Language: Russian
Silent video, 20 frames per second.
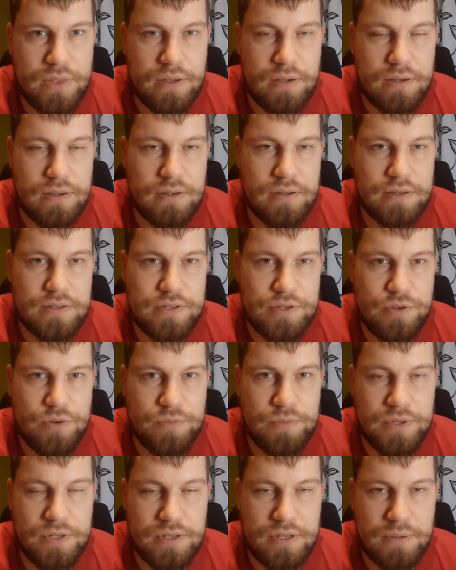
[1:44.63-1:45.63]
А,
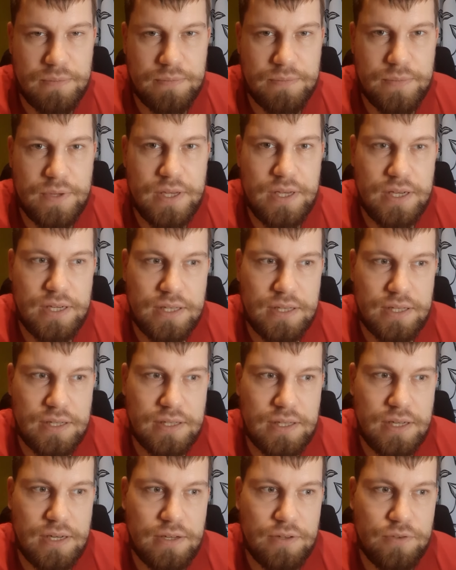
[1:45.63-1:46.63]
съемные там и так
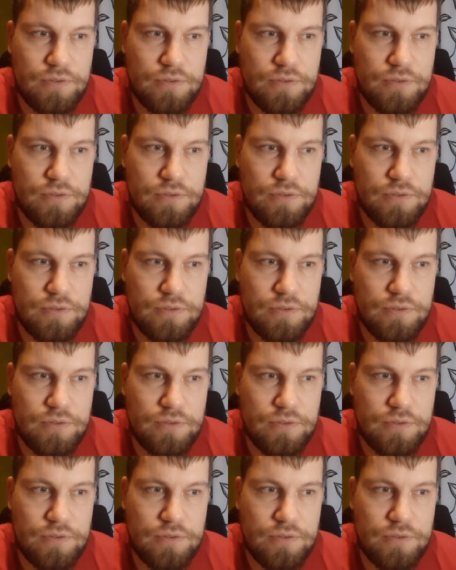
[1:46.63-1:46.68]
далее.